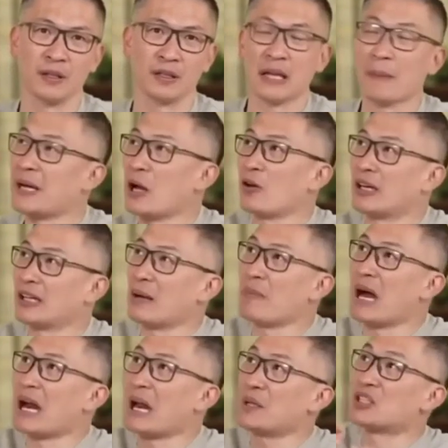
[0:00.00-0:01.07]
Tapi kalau kita
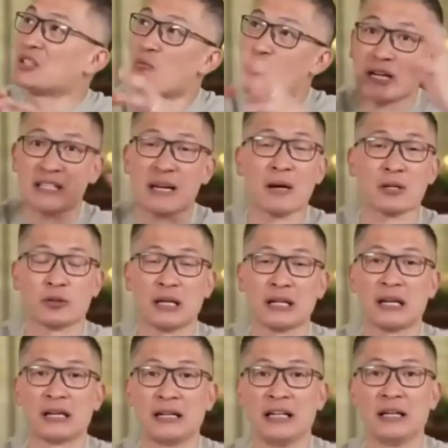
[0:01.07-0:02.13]
mengalami semua yang saya maksudkan
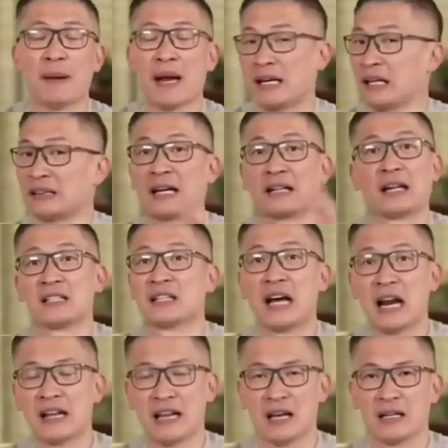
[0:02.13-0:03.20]
tadi ini, panic attack dan
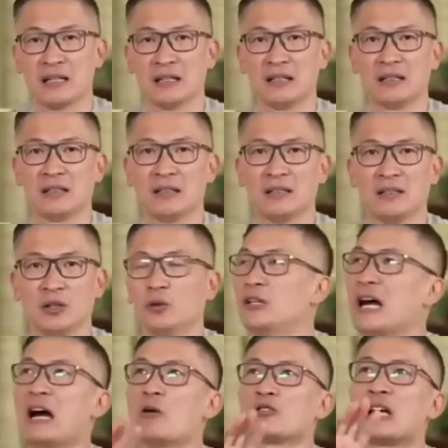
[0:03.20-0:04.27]
segalanya,
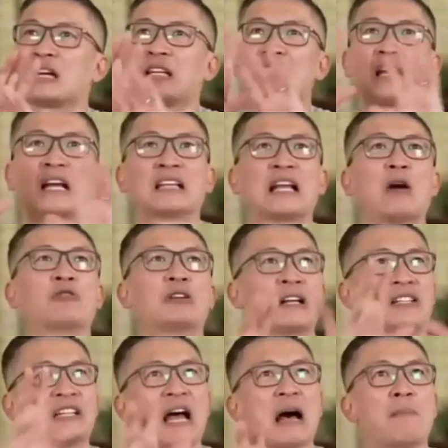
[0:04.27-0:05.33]
udah nggak usah kita cari tahu
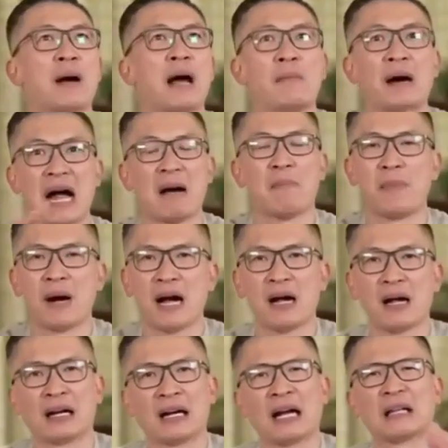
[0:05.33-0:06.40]
dari siapa,
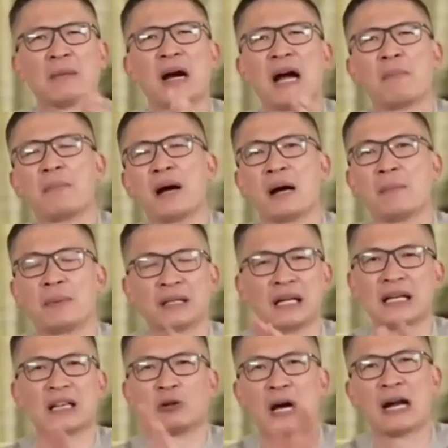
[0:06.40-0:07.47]
mengapa, kata mengapa,
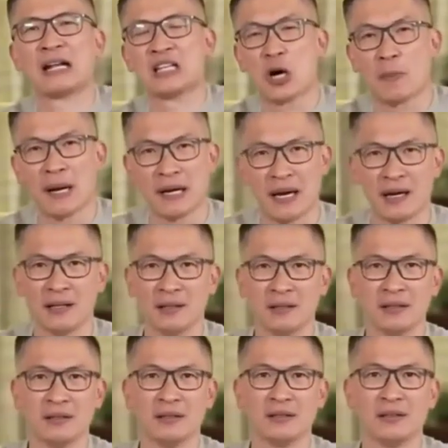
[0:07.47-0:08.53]
pertanyaan itu nggak ada jawabannya.
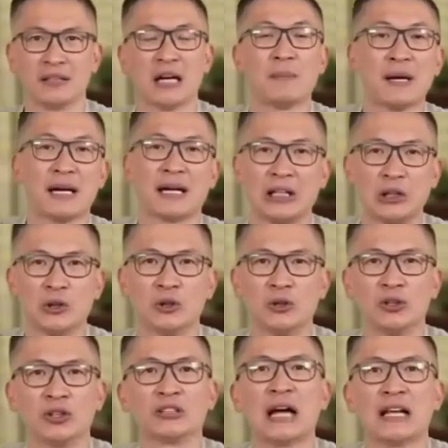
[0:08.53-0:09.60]
Daripada
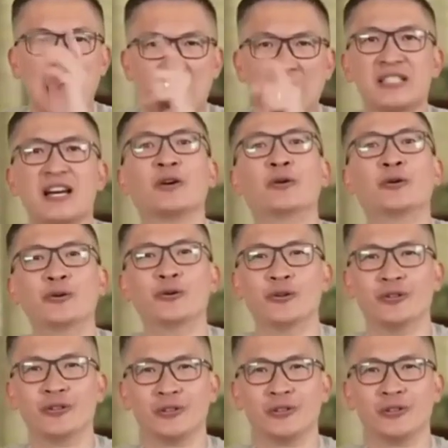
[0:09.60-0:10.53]
gitu, Tanya aja who.